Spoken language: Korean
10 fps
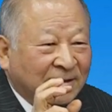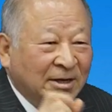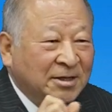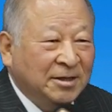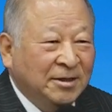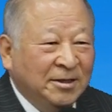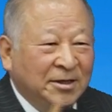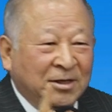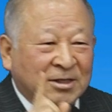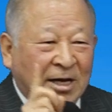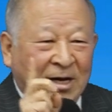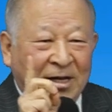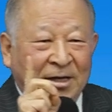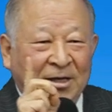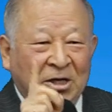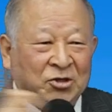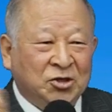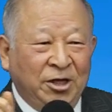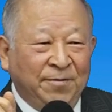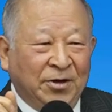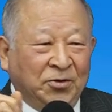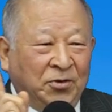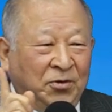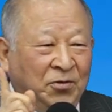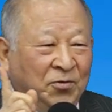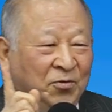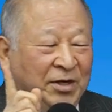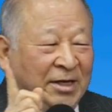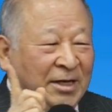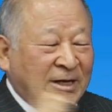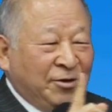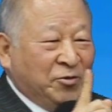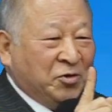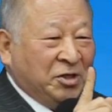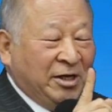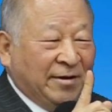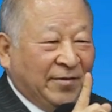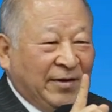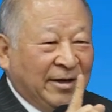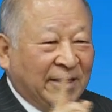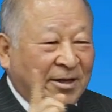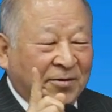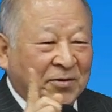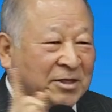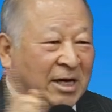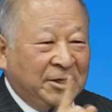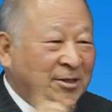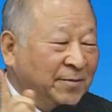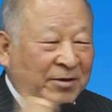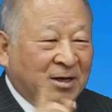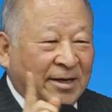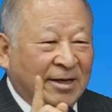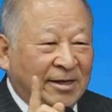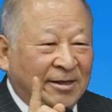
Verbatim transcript: 그래서 자 예수님하고 우리 인간, 육신을 이건 인간들하고는 차이점이 그래.